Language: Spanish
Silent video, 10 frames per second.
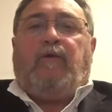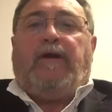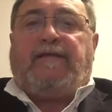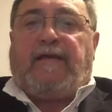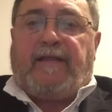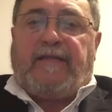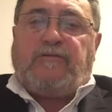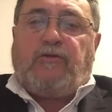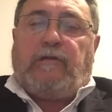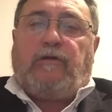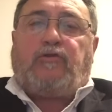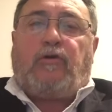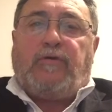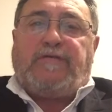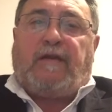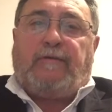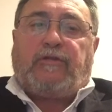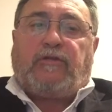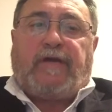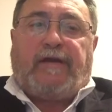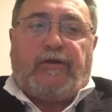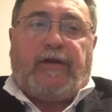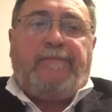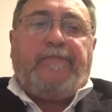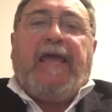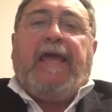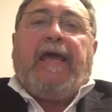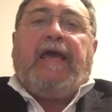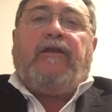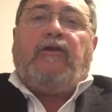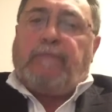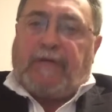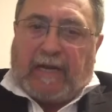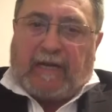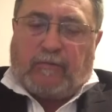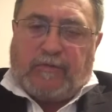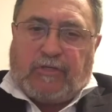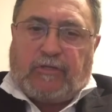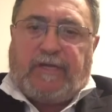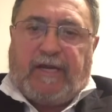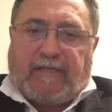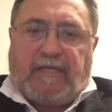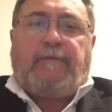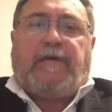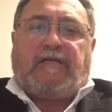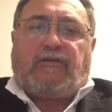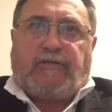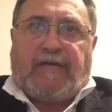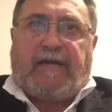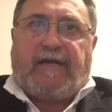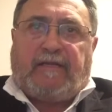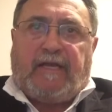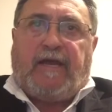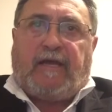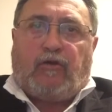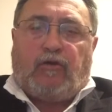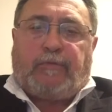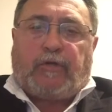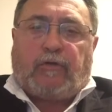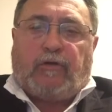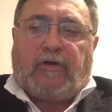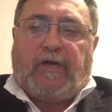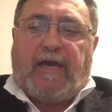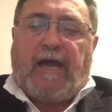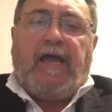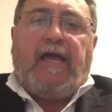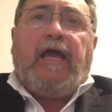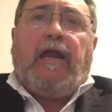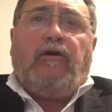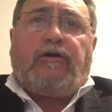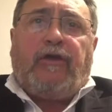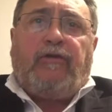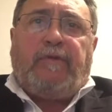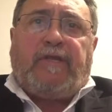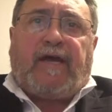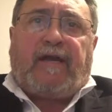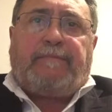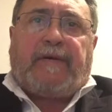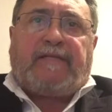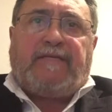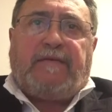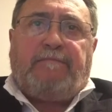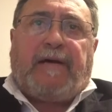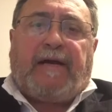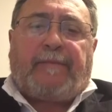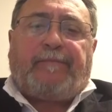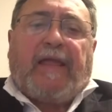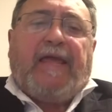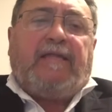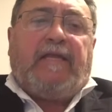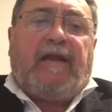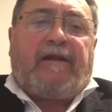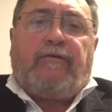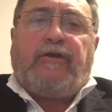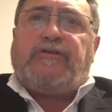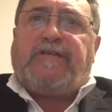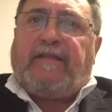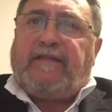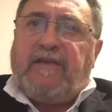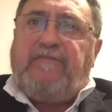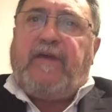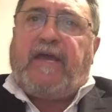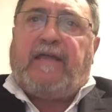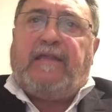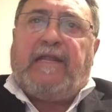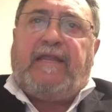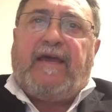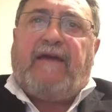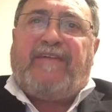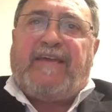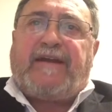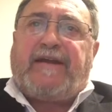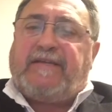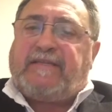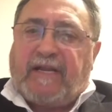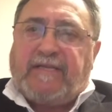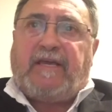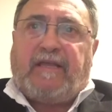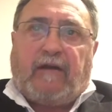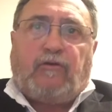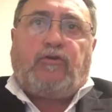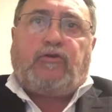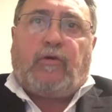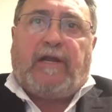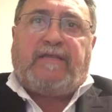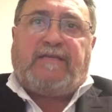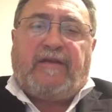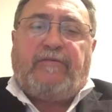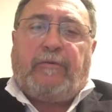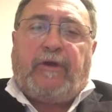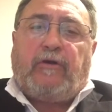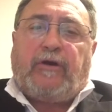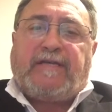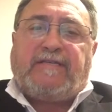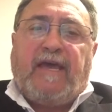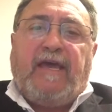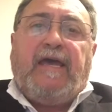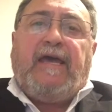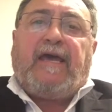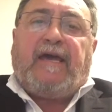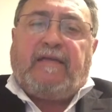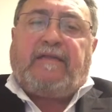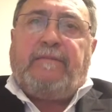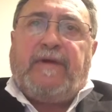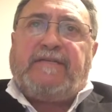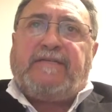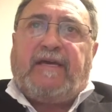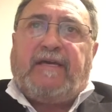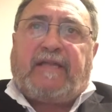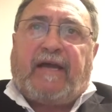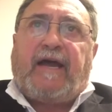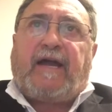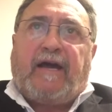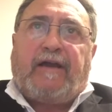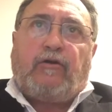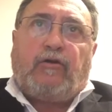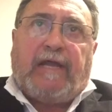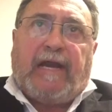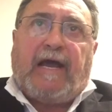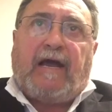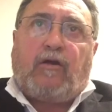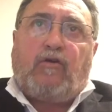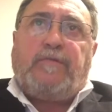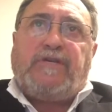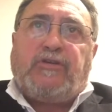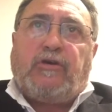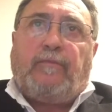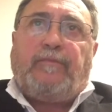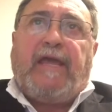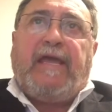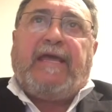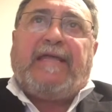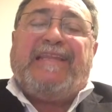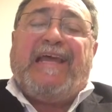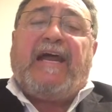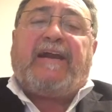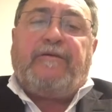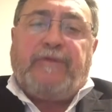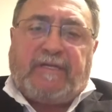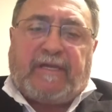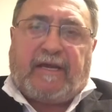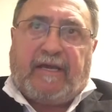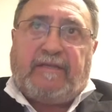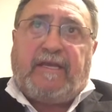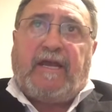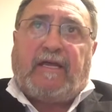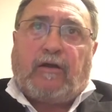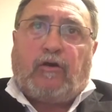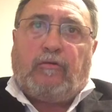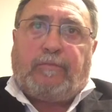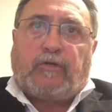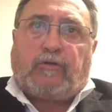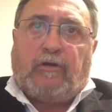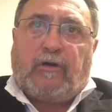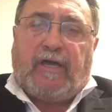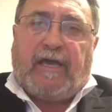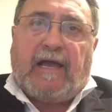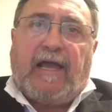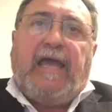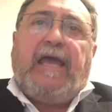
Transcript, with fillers: Buenas tardes, soy el doctor Luis Alberto Zanoni. En nombre de la Comisión Directiva de la Sociedad Argentina de Coloproctología, los quiero invitar a participar de la reunión científica del día viernes 13 de agosto a las 19 horas, que este mes estará a cargo de la Comisión de la revista argentina de coloproctología.